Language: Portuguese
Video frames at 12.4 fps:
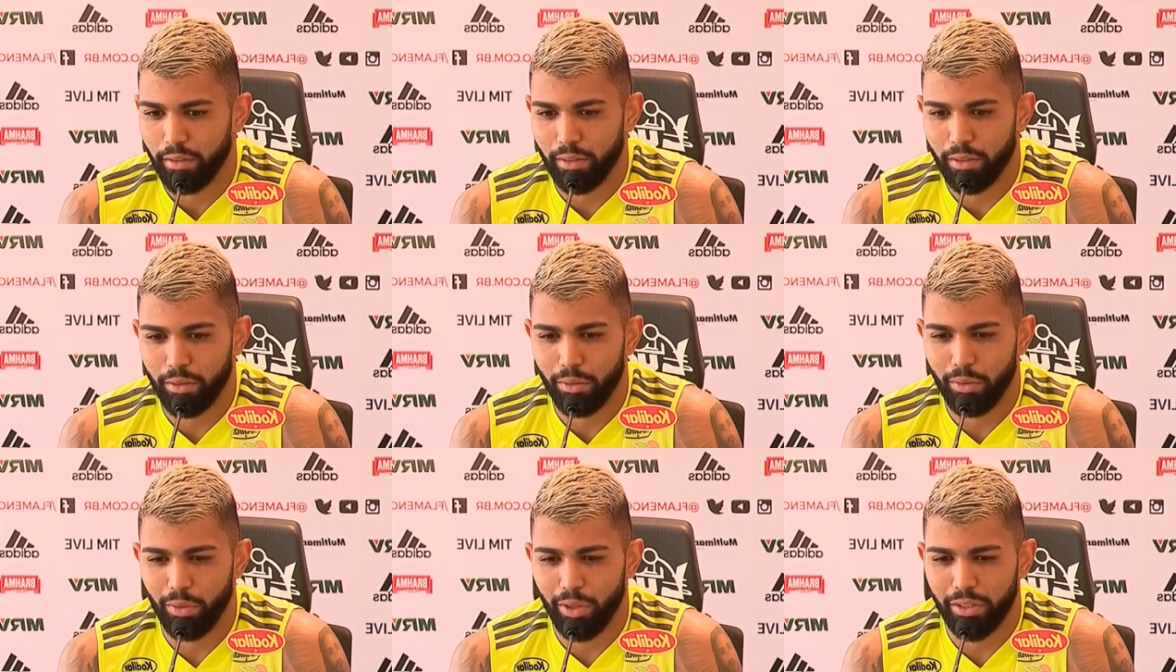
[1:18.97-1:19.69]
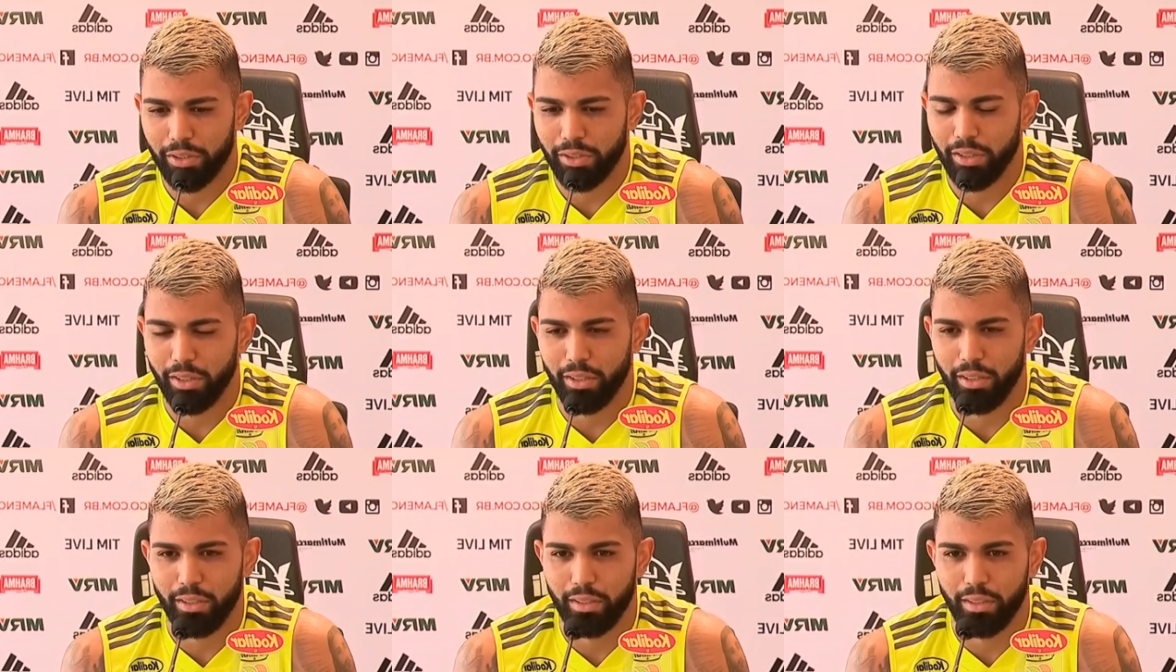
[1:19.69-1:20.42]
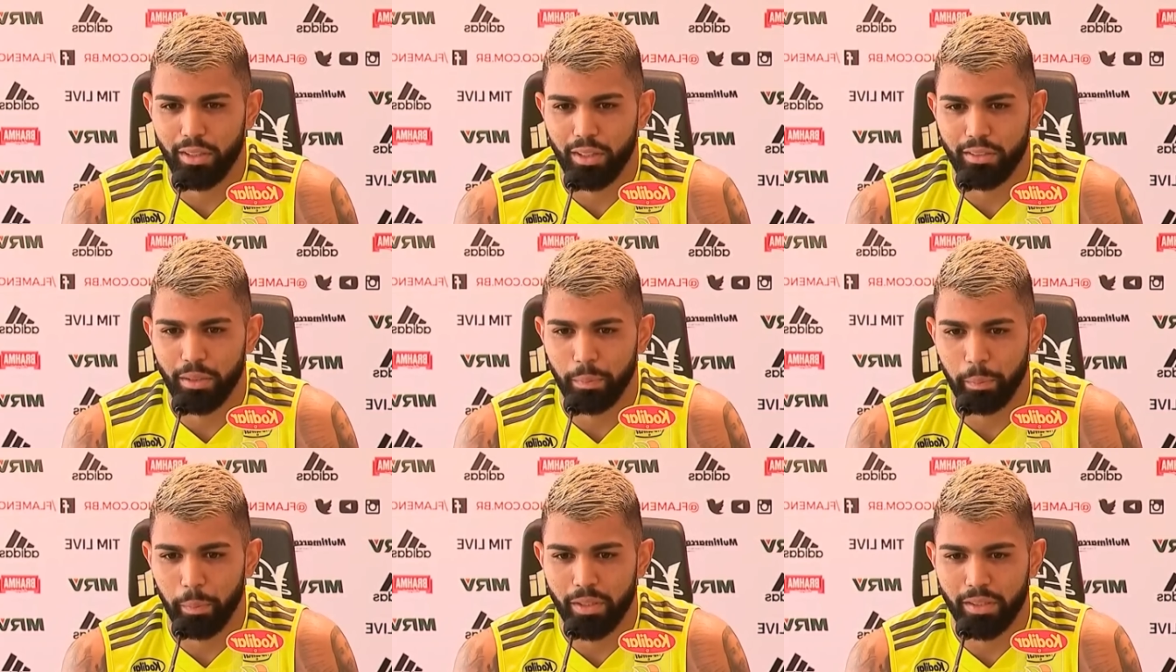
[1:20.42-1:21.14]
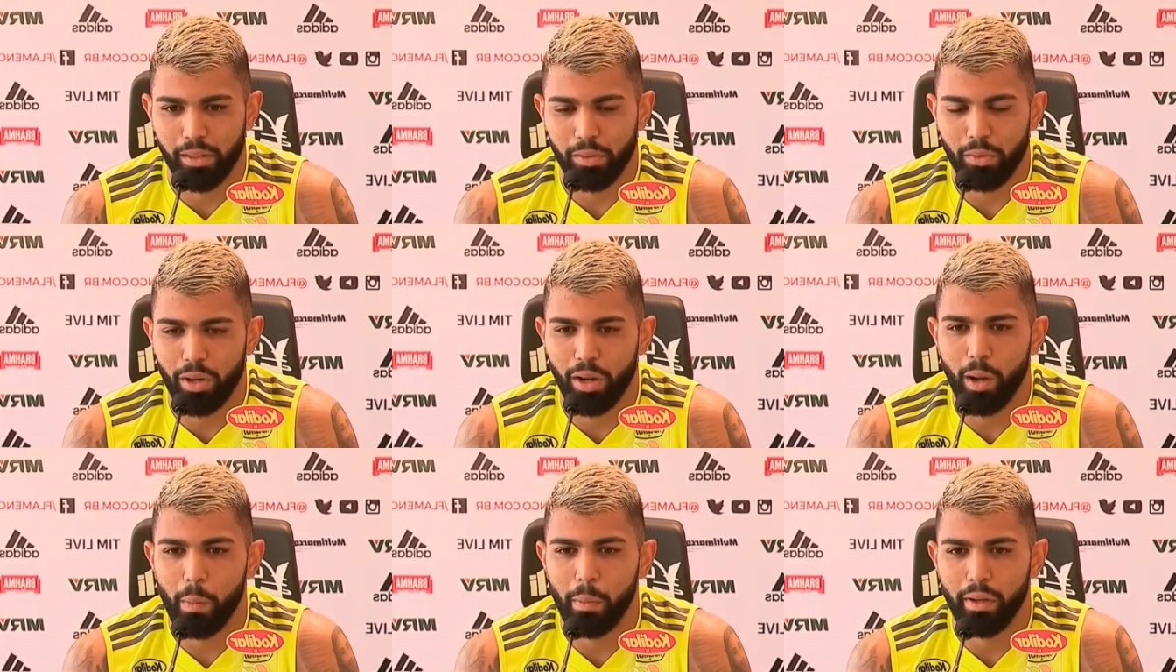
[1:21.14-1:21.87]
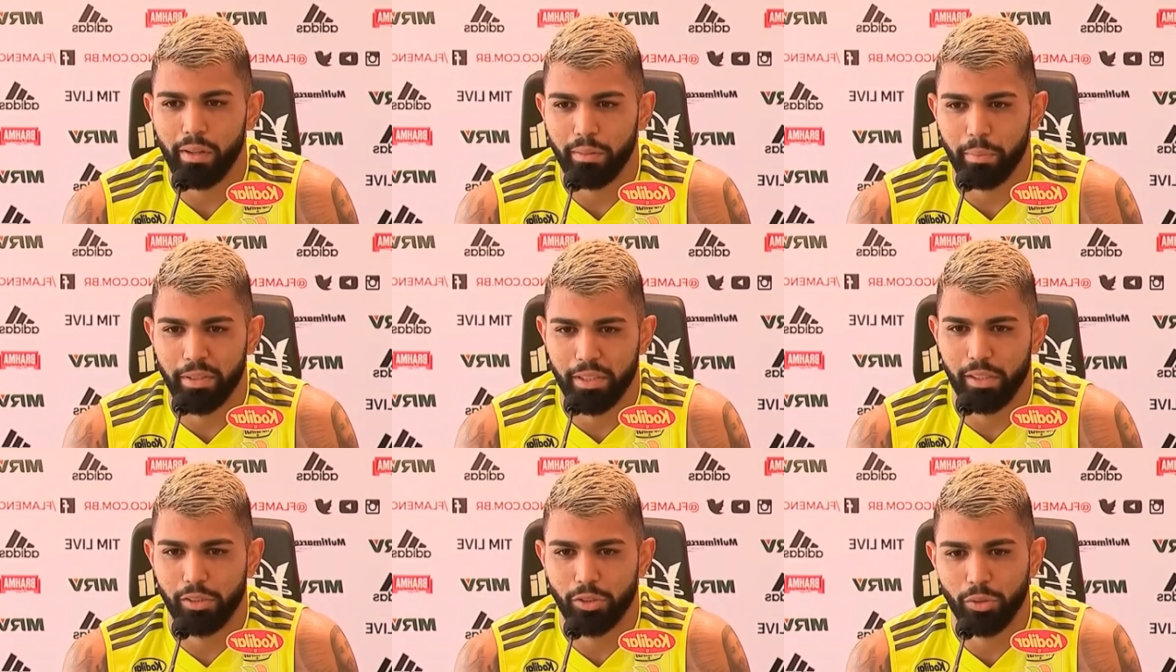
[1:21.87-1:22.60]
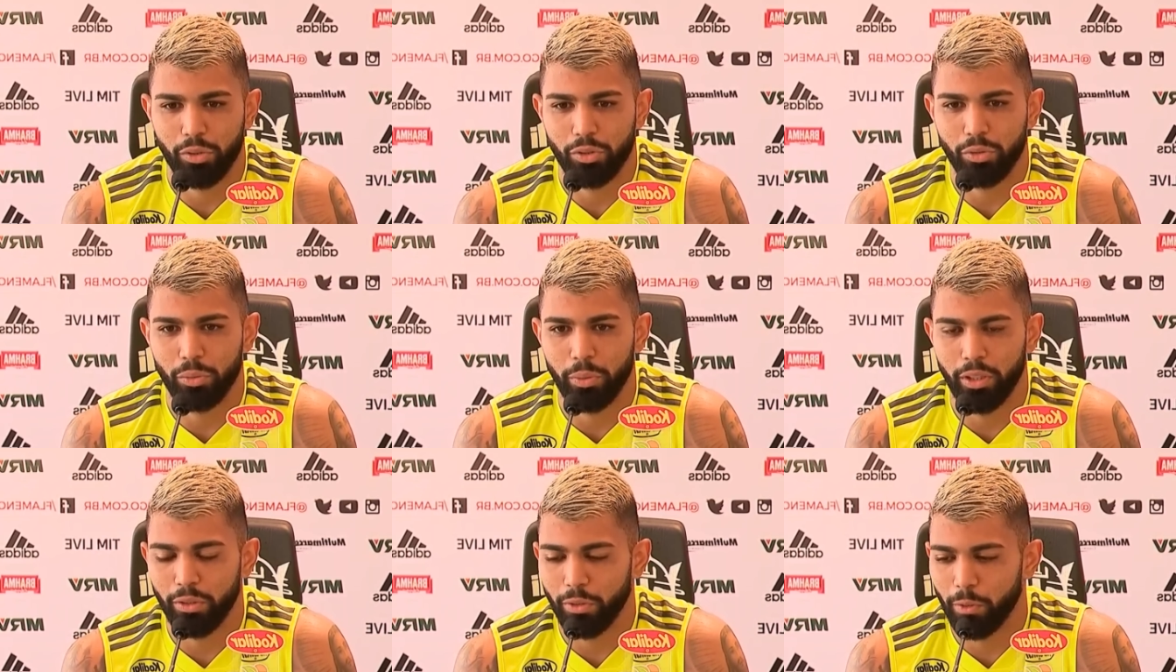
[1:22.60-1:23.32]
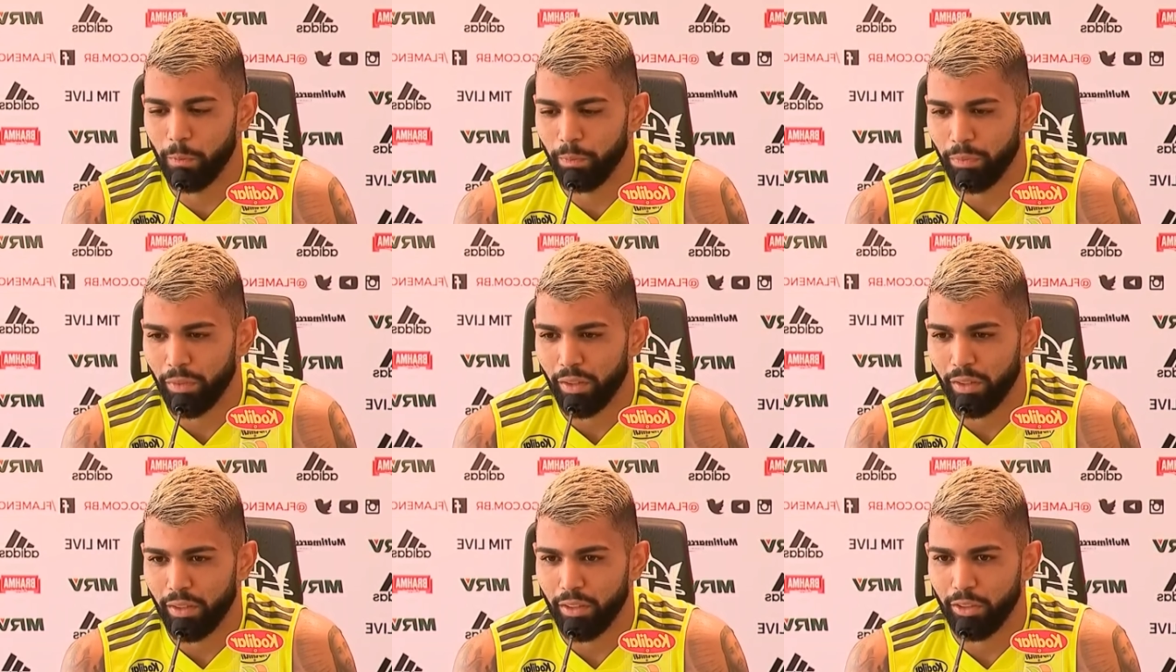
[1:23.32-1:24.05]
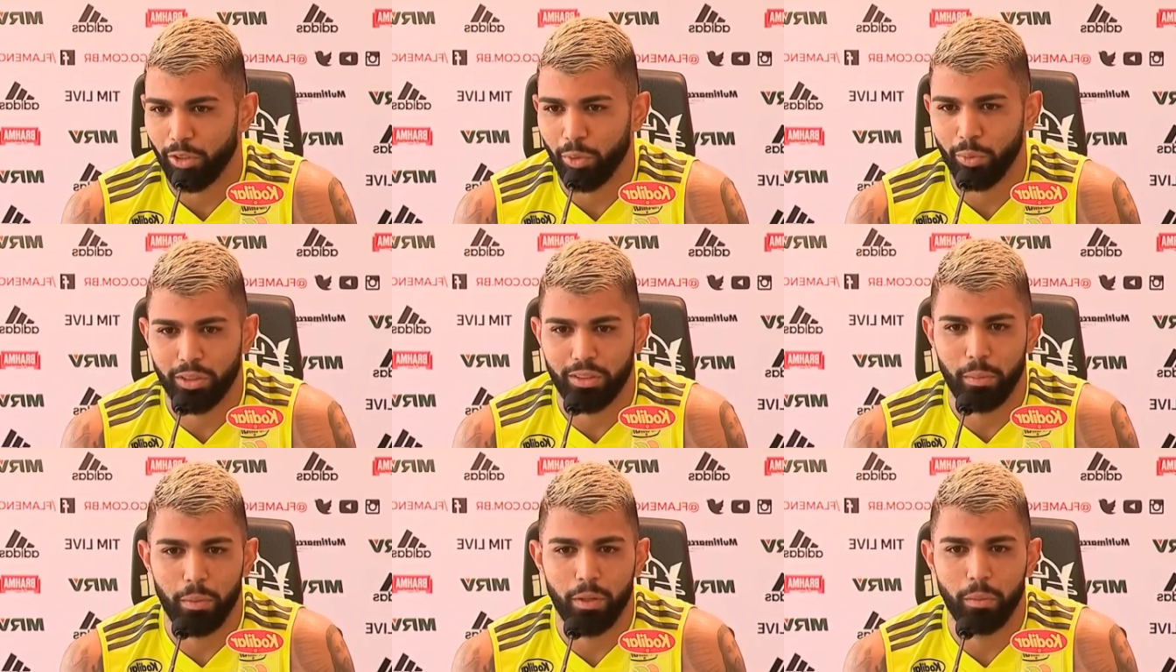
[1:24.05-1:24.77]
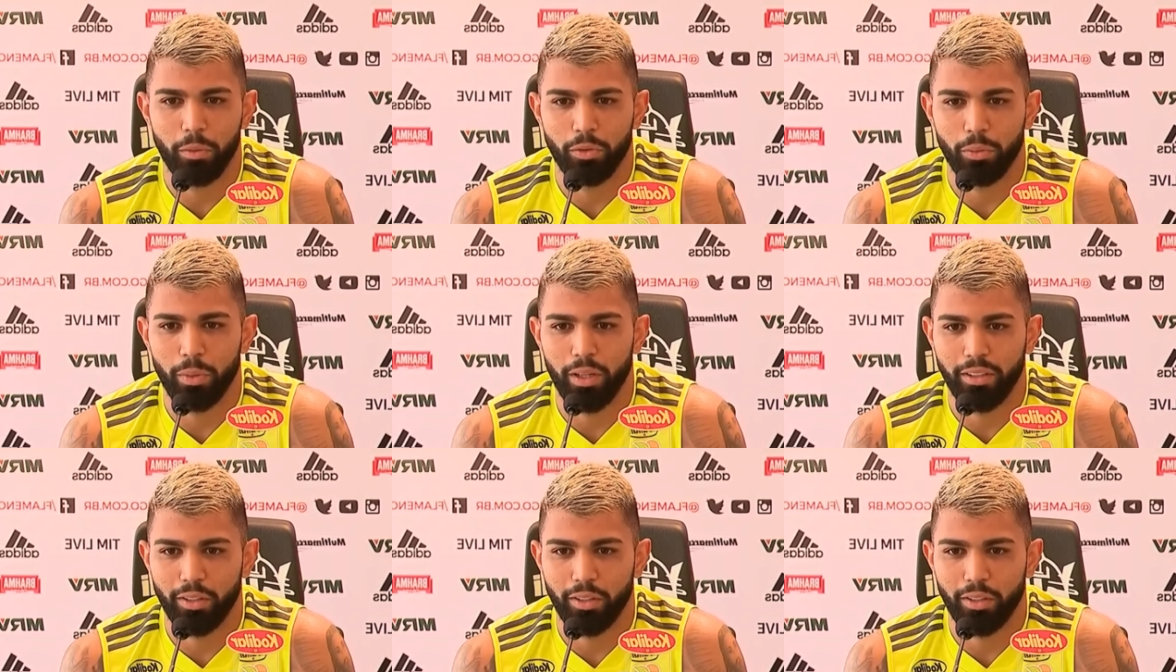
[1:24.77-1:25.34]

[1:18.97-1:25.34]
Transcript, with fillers: Então eu acho que é, pensar com calma, pensar no jogo de domingo e todo mundo está trabalhando muito bem.